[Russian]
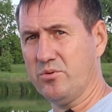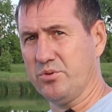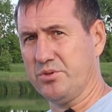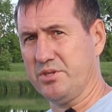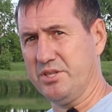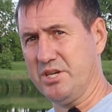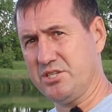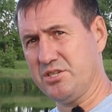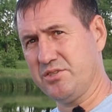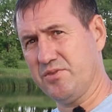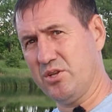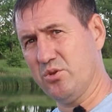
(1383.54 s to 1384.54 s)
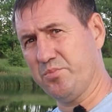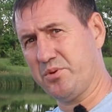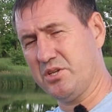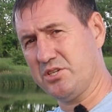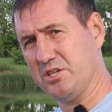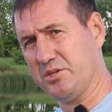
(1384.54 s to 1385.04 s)
Вот. Дальше свал он
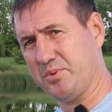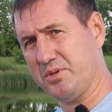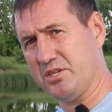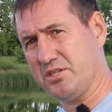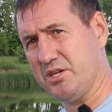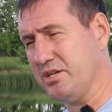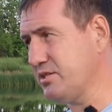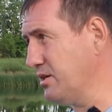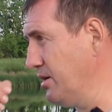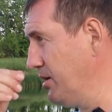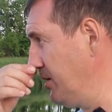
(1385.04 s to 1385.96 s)
продолжается, продолжается,